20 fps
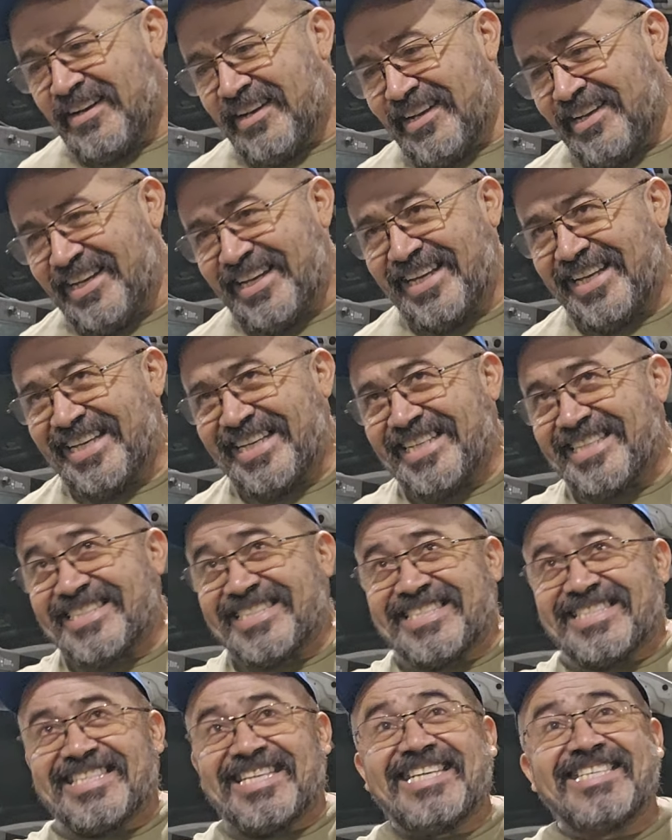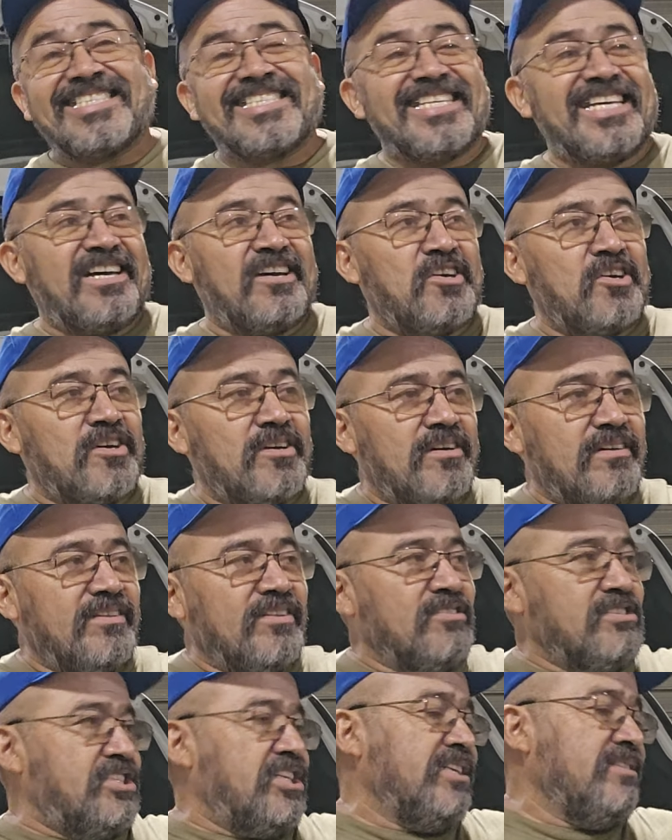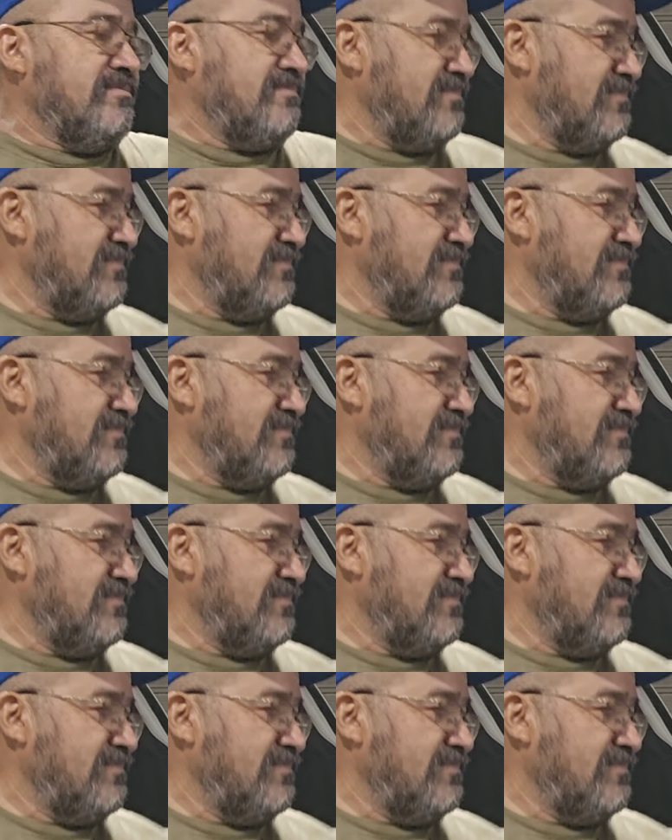eh, esa, no sé,